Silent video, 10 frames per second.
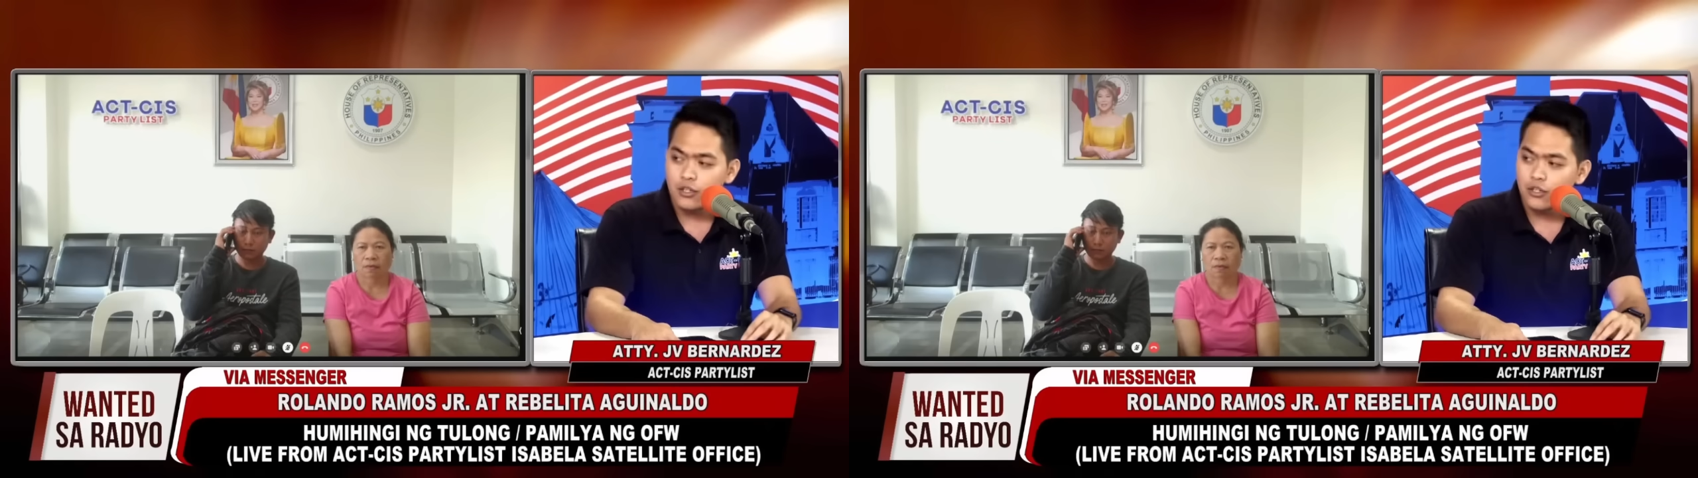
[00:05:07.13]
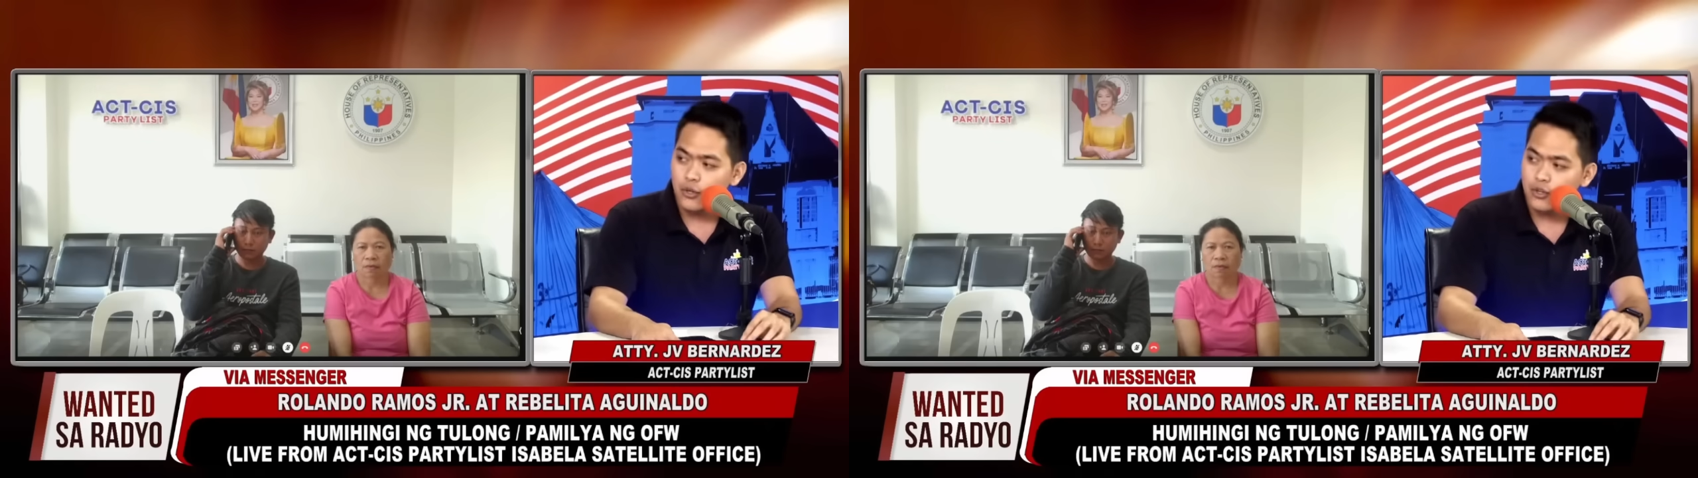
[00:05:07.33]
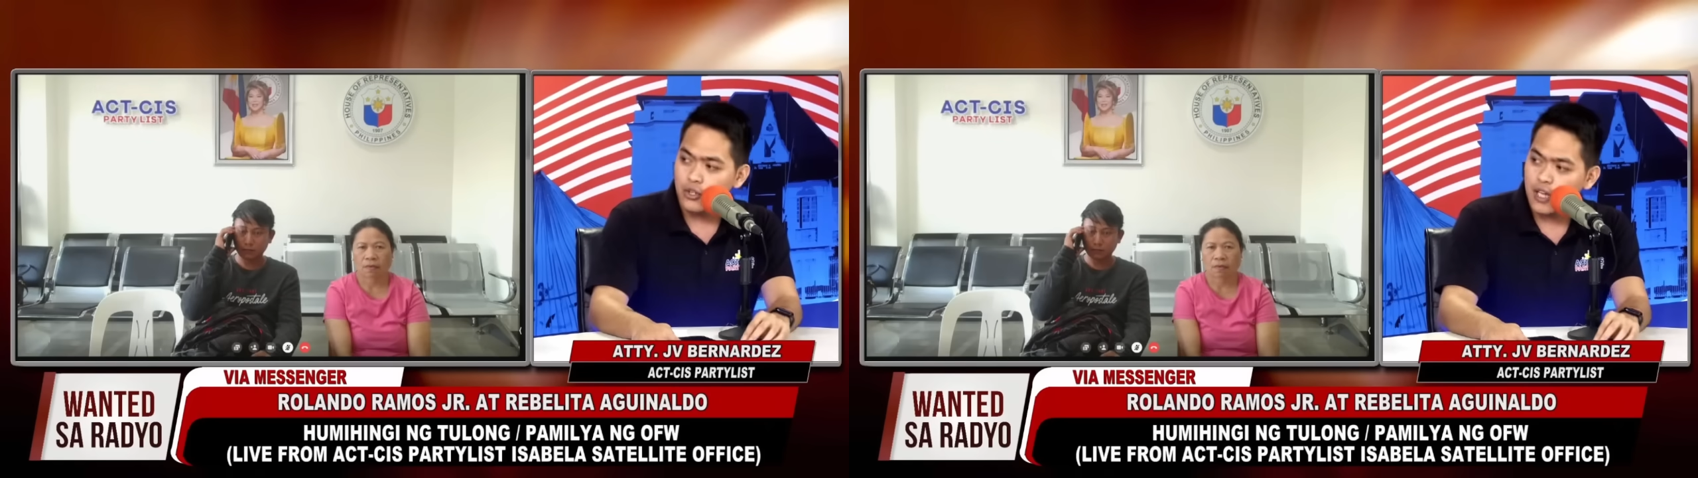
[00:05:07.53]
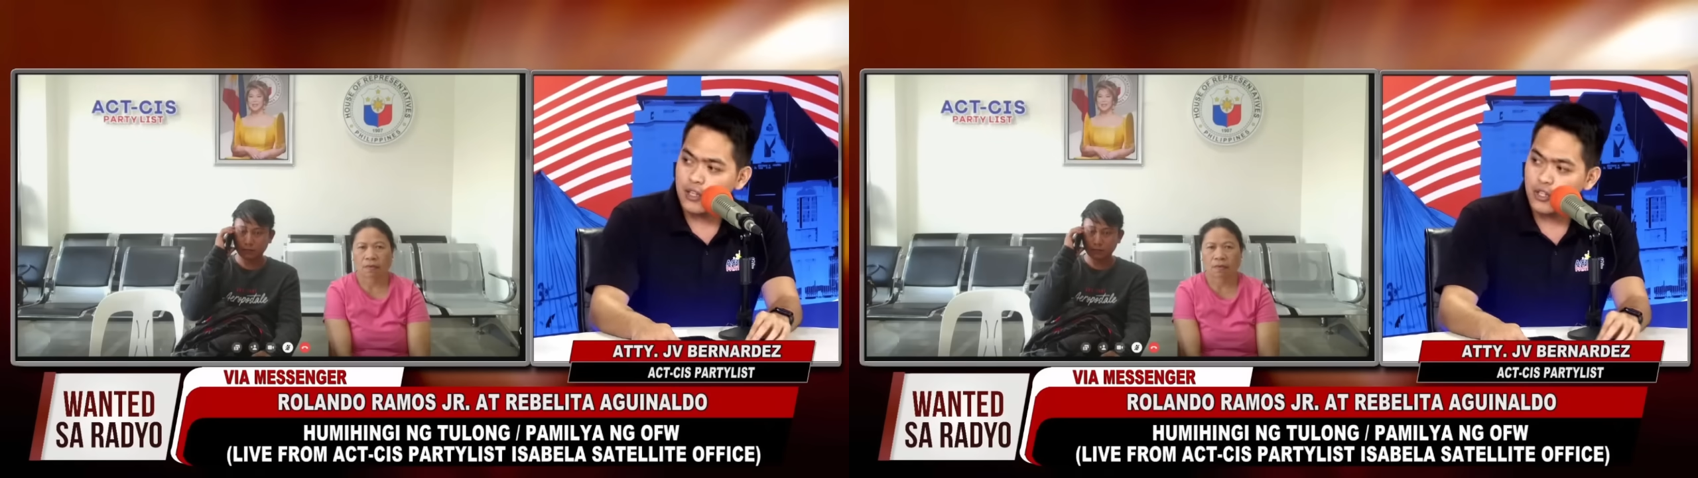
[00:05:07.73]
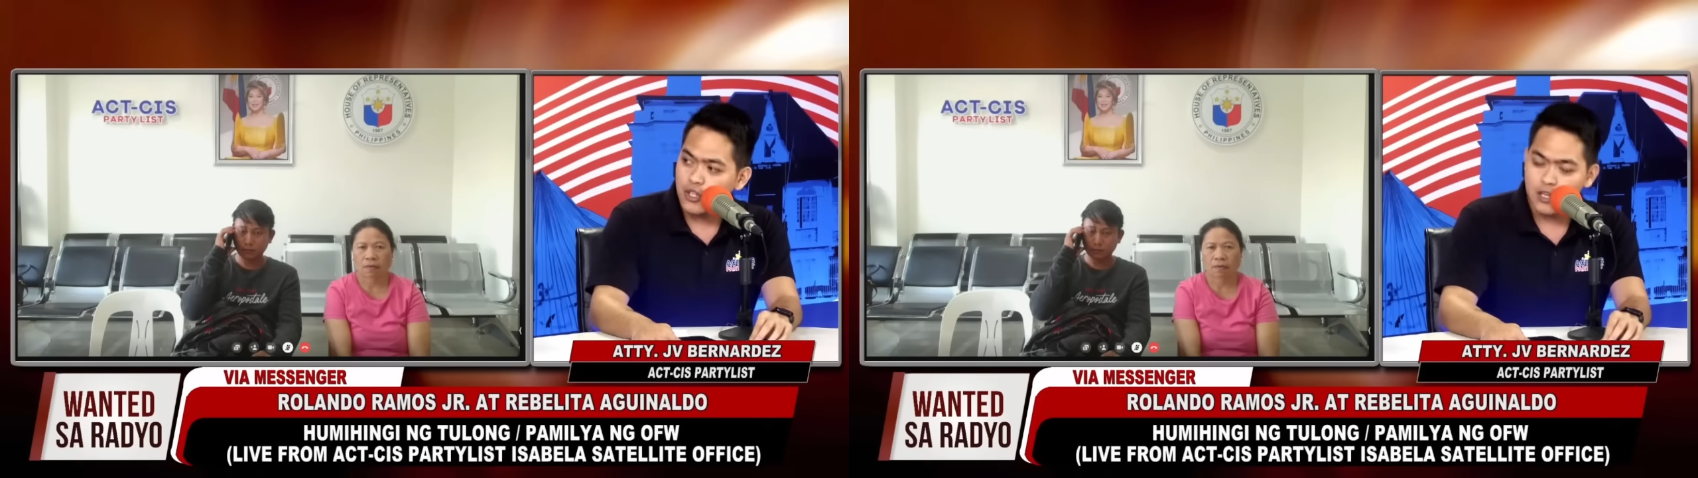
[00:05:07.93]
sisiguraduhin
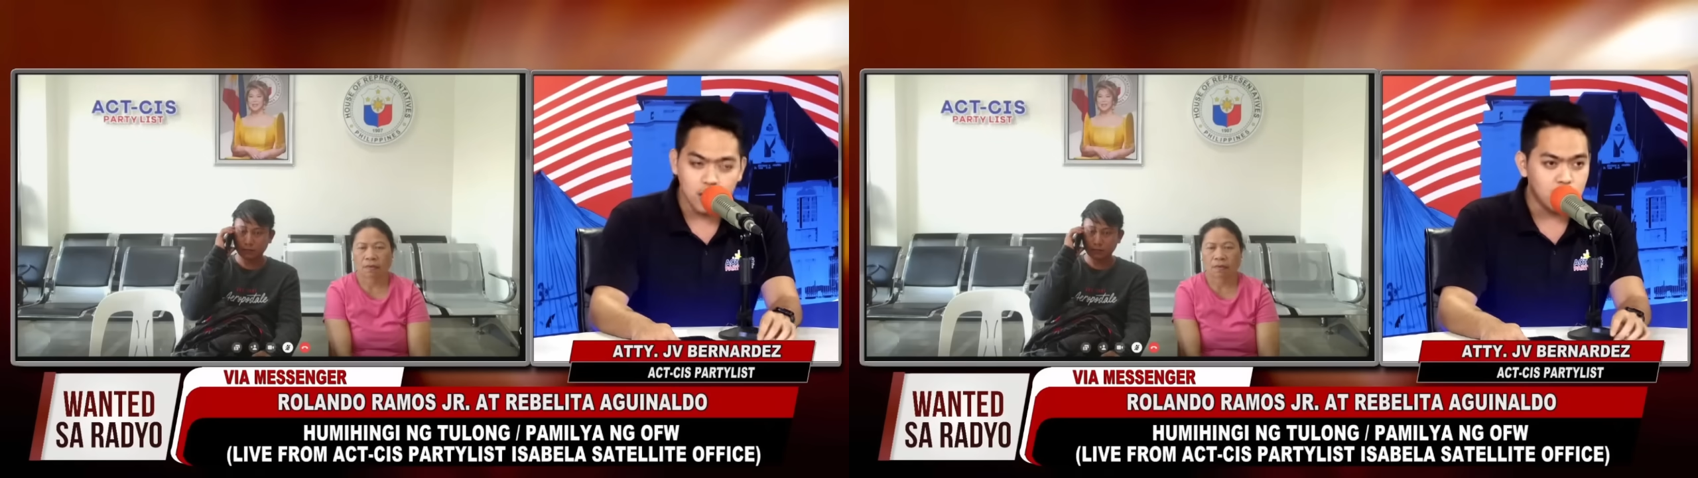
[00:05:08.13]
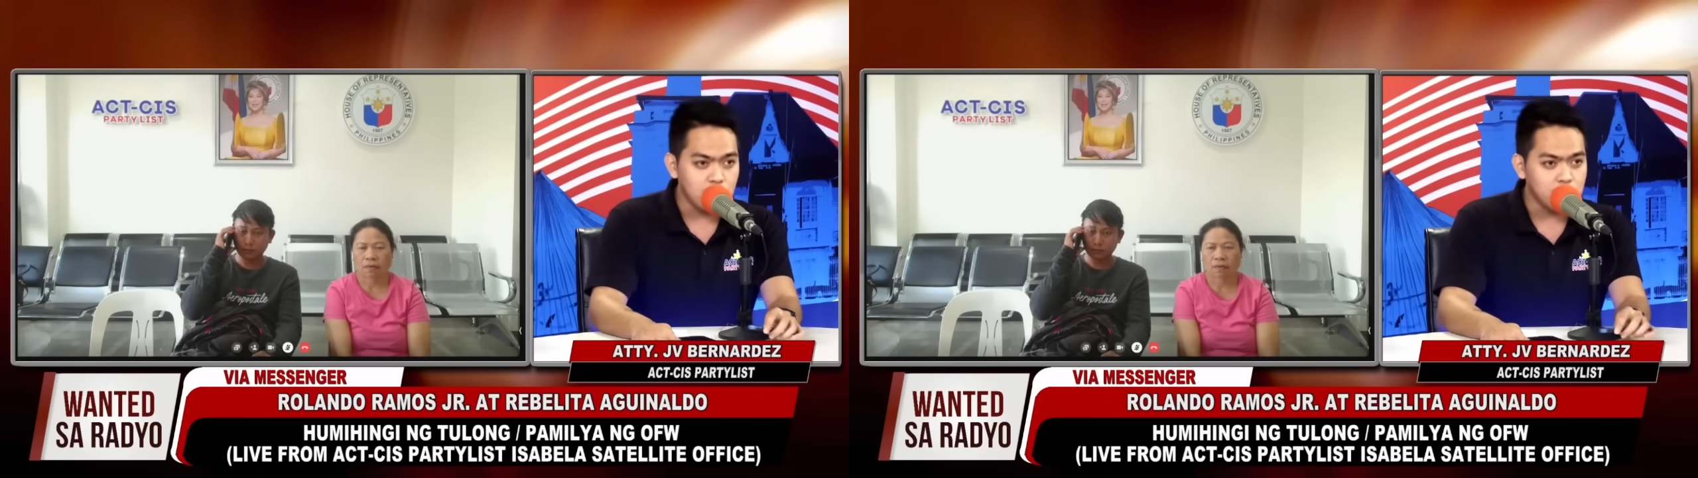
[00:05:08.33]
natin siya rin no,